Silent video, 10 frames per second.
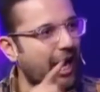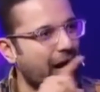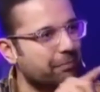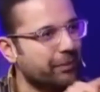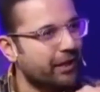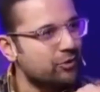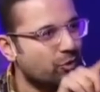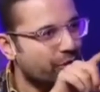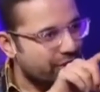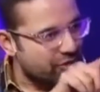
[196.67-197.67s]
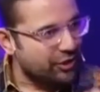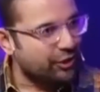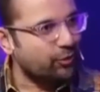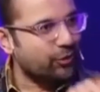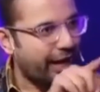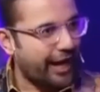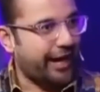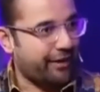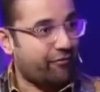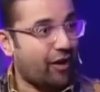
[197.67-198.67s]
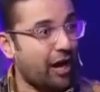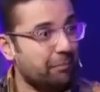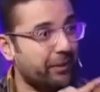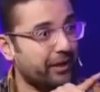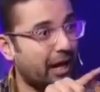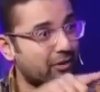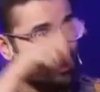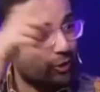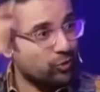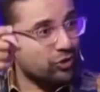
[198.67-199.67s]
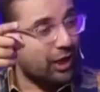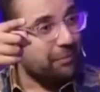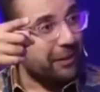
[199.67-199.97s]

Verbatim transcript: आपका जो इंस्टीट्यूट है हम्म। वहां पर आज से कुछ साल